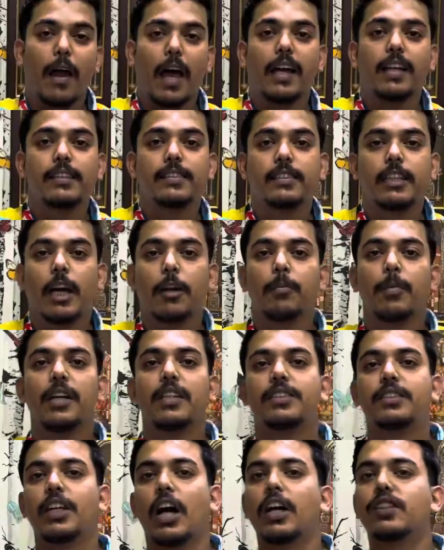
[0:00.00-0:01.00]
প্রাইস থাকবে
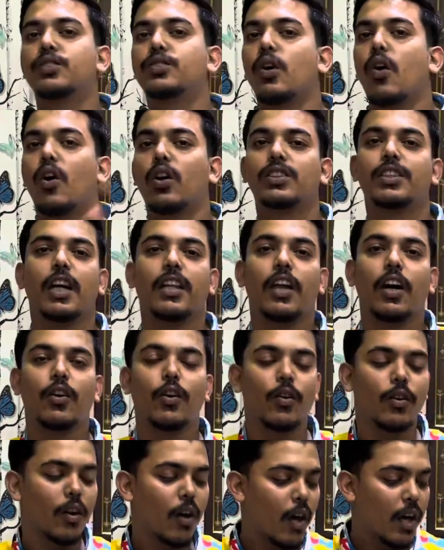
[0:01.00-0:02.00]
জাস্ট
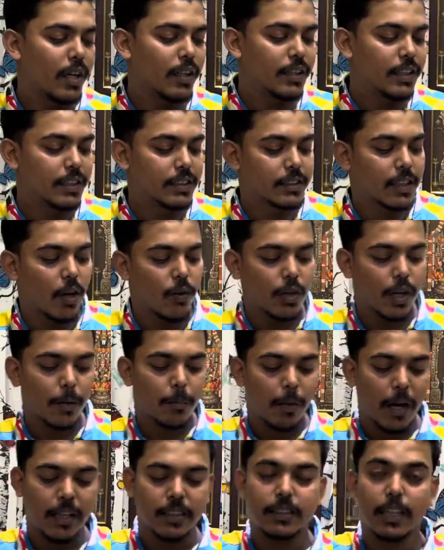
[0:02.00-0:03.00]
অসাধারণ ডিসকাউন্টেড
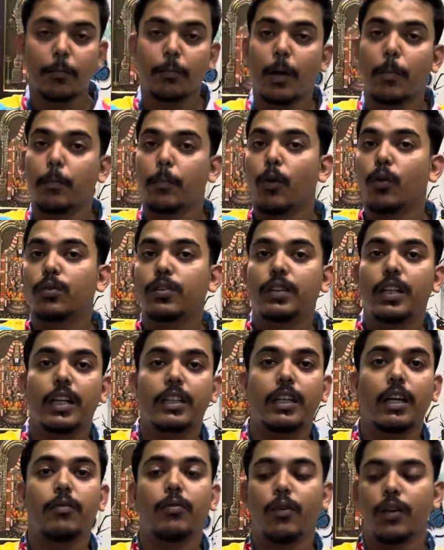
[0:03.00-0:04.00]
প্রাইস থাকবে
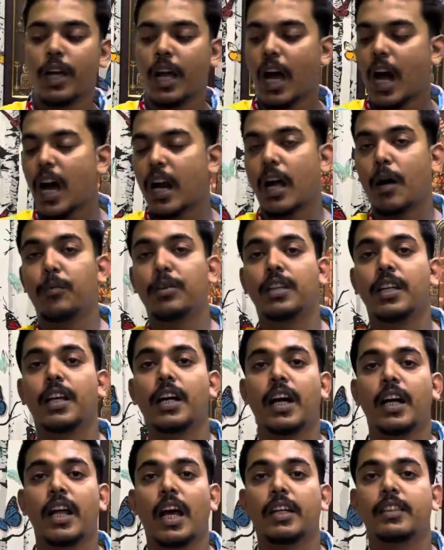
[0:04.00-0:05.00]
প্রত্যেকটা ফোনে আর আমাদের
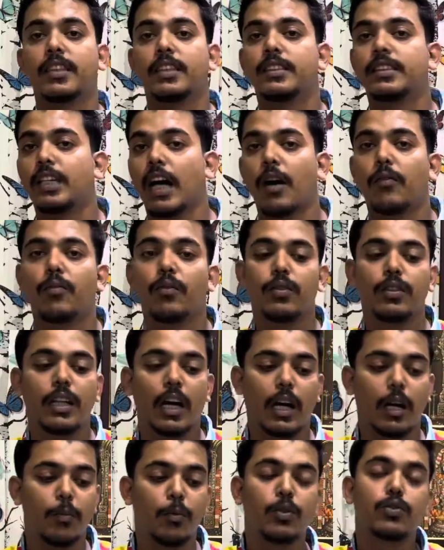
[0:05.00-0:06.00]
এখানে আজকে যা ফোন
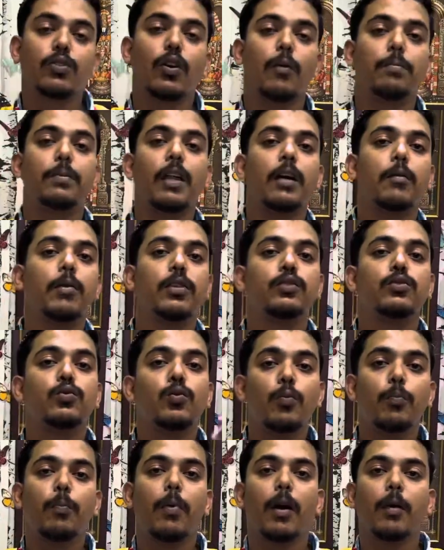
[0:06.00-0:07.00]
দেখাবো সব থাকবে
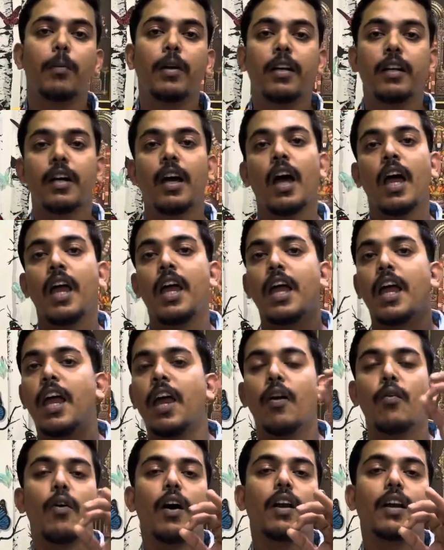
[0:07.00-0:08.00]
সুপার মিন্ট
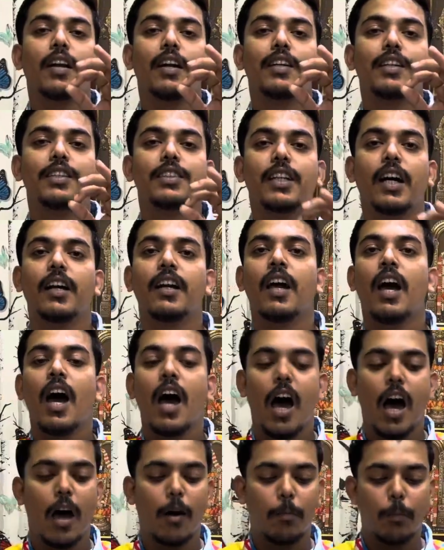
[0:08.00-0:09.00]
এ ওয়ান কন্ডিশন
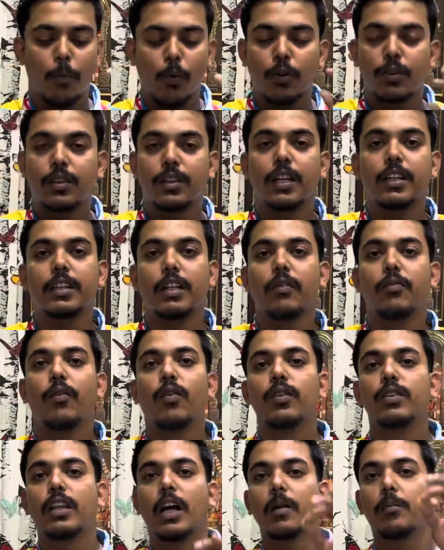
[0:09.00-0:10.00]
আর প্রত্যেকটা
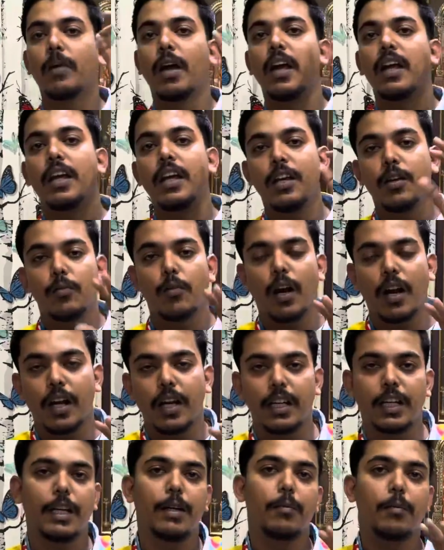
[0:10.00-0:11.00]
ফোন থাকবে ইন
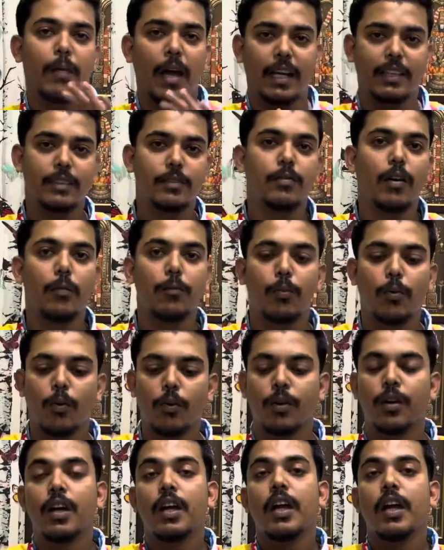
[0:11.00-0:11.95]
ওয়ারেন্টি ম্যাক্সিমাম ফোন